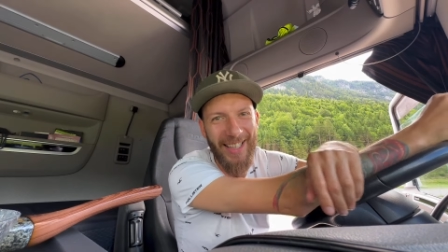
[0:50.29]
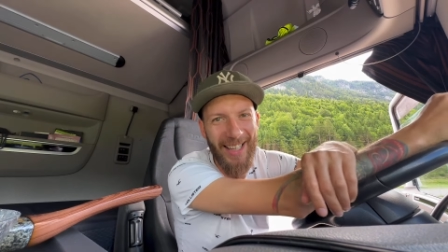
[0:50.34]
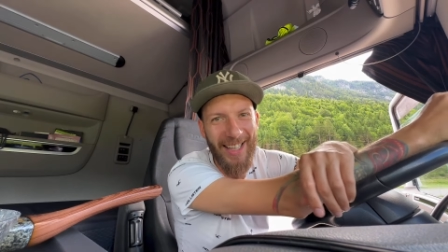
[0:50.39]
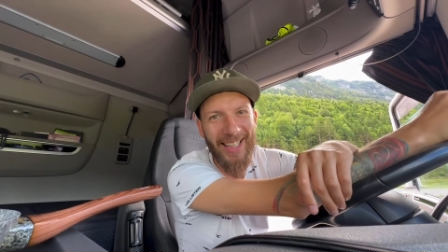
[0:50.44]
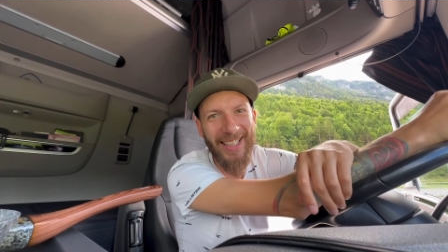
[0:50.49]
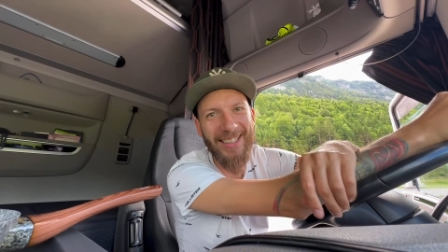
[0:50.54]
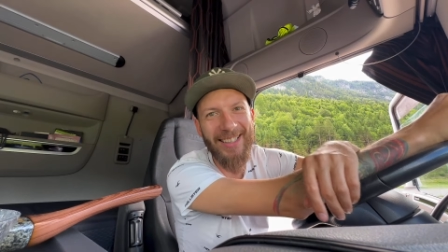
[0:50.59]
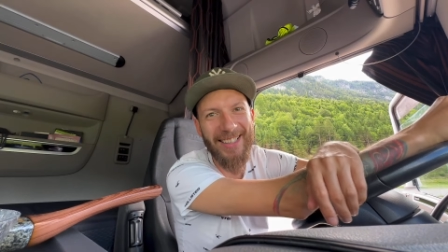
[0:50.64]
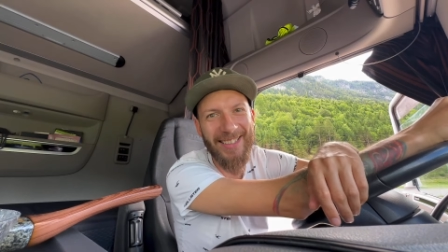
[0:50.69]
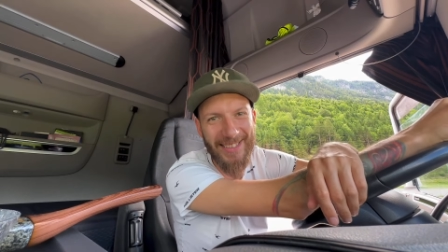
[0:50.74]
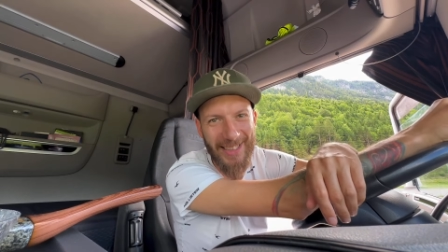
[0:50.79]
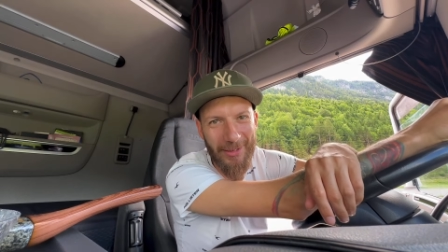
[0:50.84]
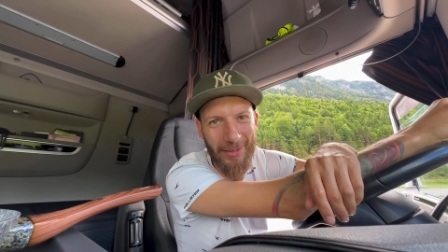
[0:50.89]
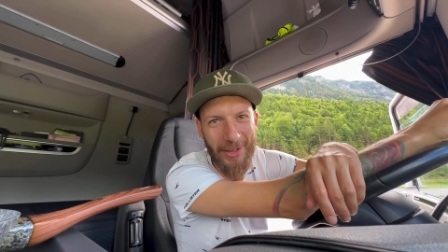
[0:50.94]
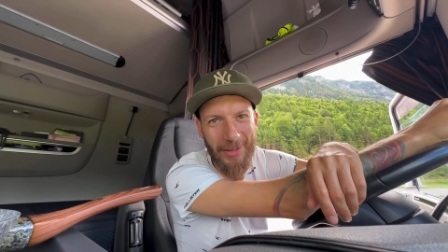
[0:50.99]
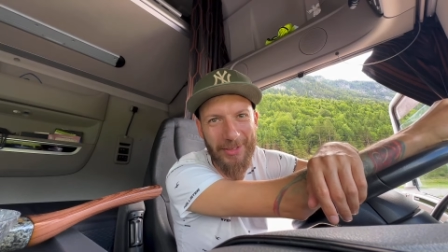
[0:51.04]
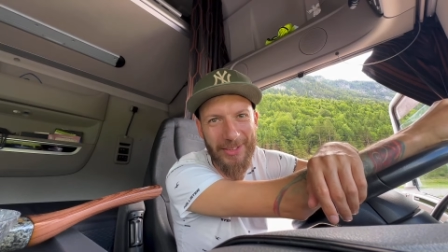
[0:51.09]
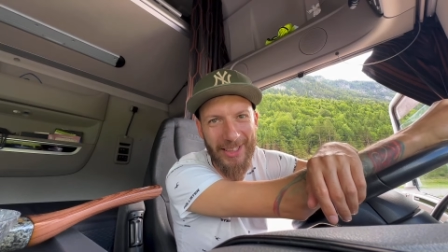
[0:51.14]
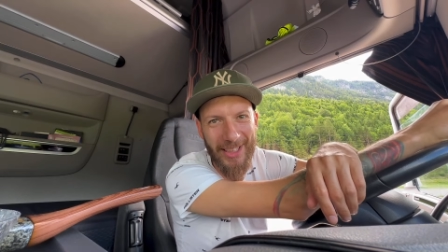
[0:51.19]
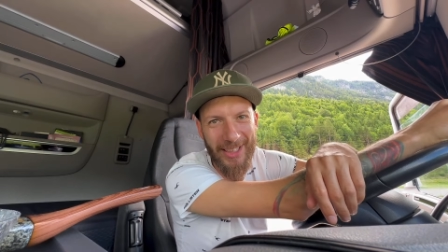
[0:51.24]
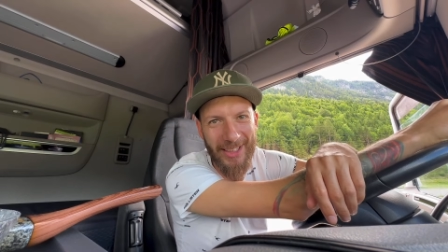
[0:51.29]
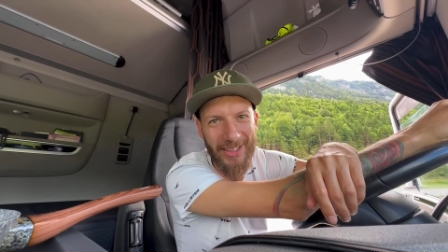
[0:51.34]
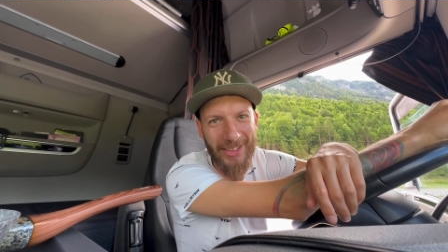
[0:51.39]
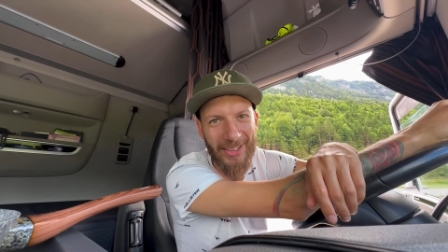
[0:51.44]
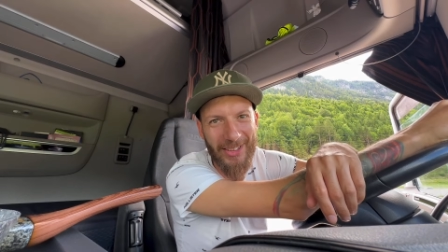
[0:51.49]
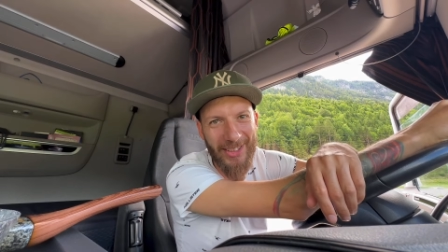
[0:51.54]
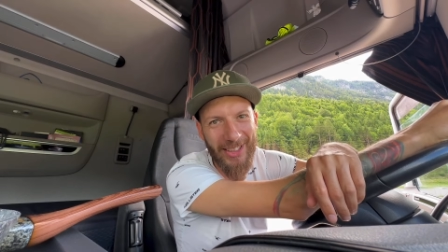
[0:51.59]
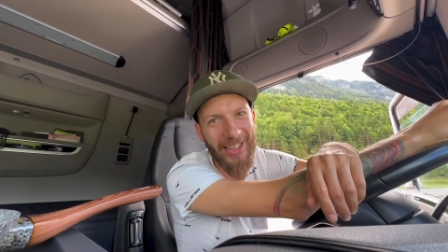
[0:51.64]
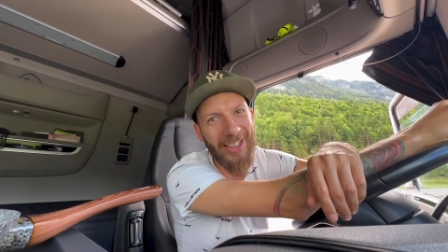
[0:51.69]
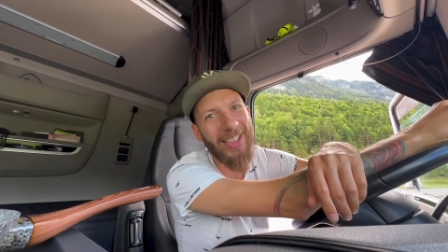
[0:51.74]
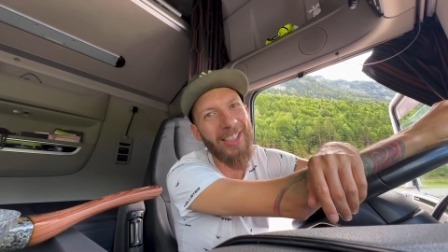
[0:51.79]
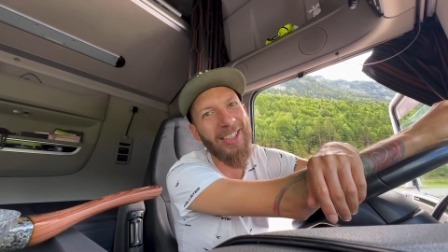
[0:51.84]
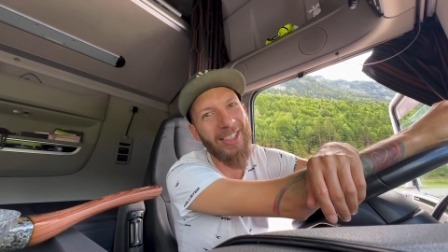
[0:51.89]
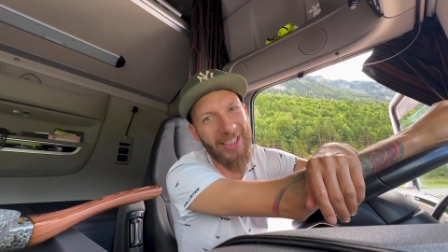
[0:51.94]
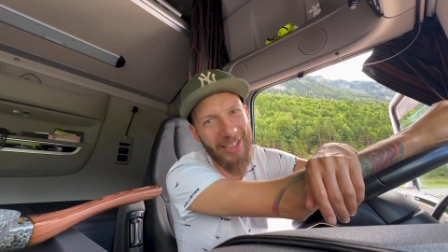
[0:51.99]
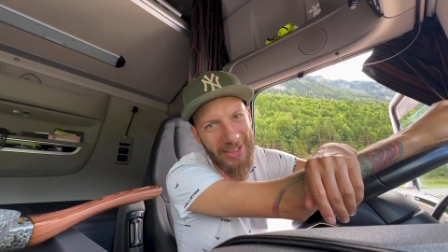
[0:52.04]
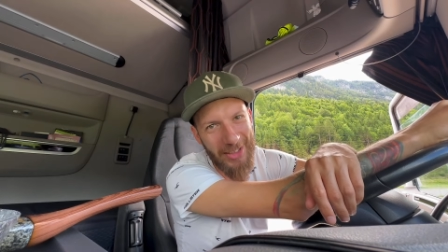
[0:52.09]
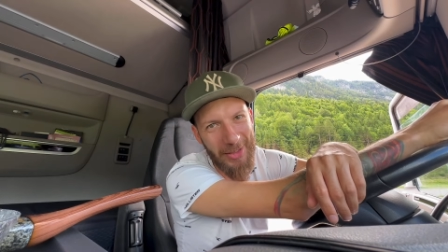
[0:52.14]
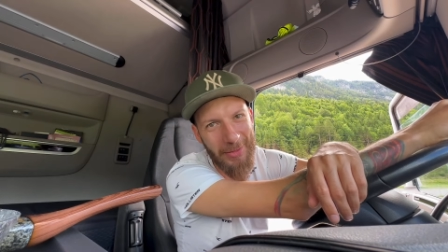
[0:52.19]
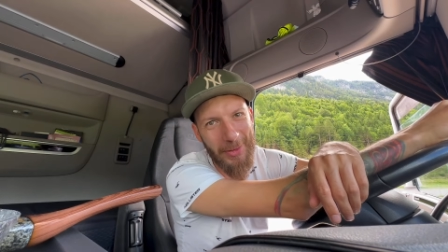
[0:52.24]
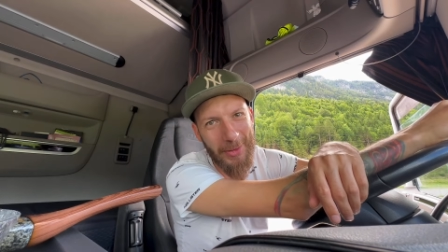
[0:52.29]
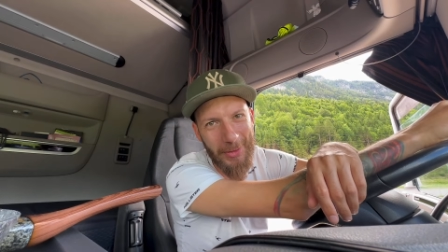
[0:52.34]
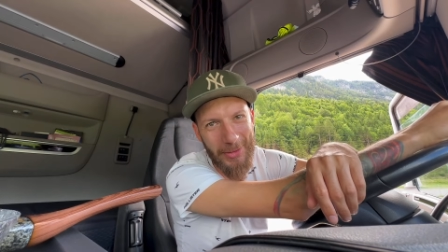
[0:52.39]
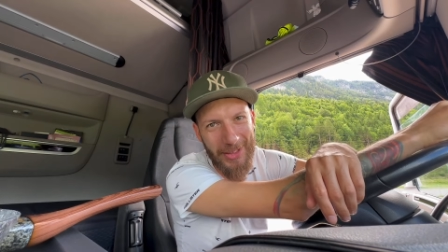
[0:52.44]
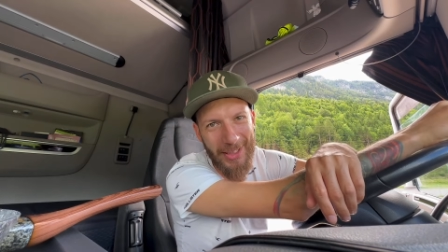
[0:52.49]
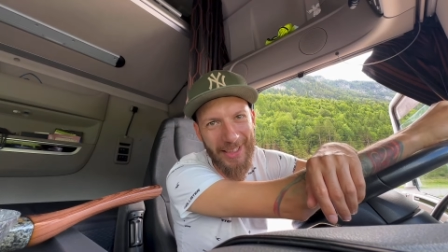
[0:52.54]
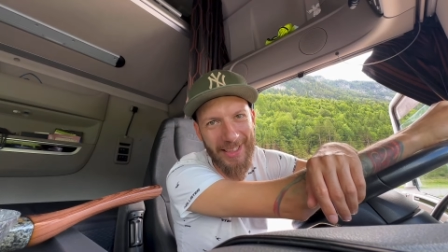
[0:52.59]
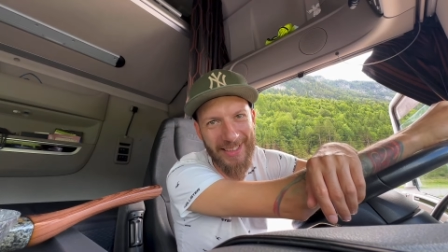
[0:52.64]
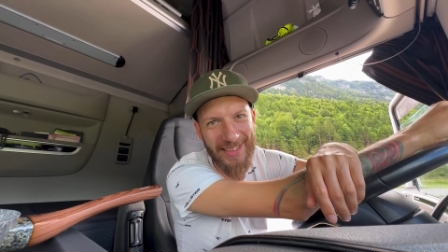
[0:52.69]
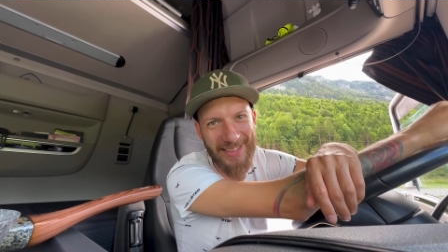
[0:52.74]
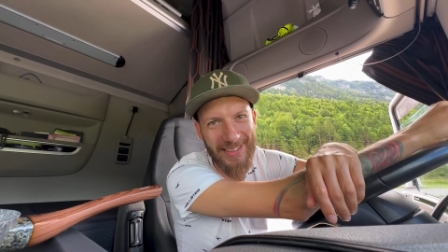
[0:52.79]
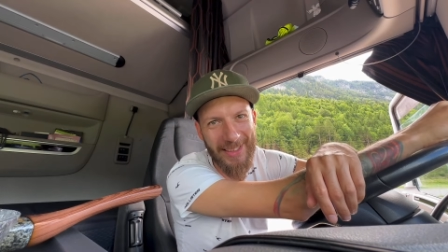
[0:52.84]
ale tak całkiem serio, lecimy już teraz z